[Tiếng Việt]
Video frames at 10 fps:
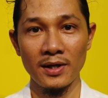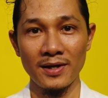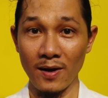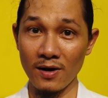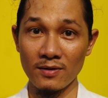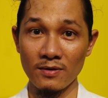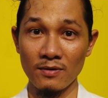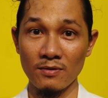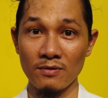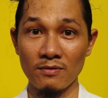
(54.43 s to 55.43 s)
Đó,
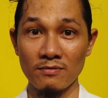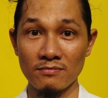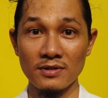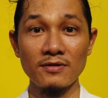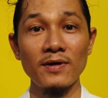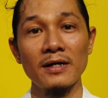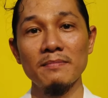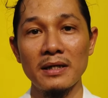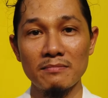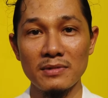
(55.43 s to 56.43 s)
như vậy
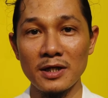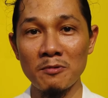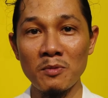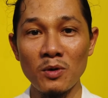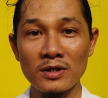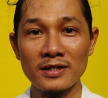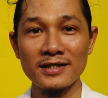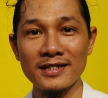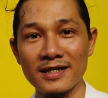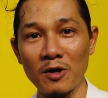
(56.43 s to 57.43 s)
mà mình không mua nữa
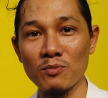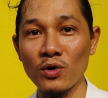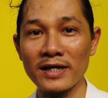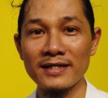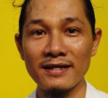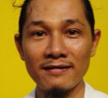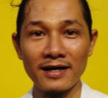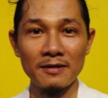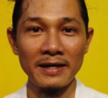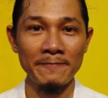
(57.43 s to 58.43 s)
thì còn mua cái gì nữa
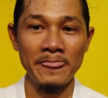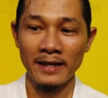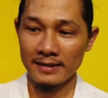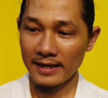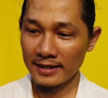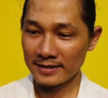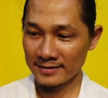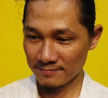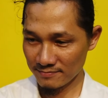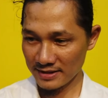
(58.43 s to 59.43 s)
các bạn. Đây,
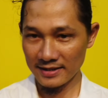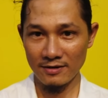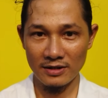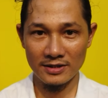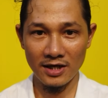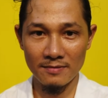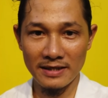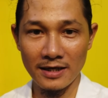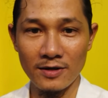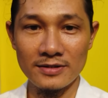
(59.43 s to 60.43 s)
bây giờ mình cho các bạn
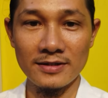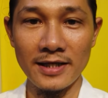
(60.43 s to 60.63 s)
coi trực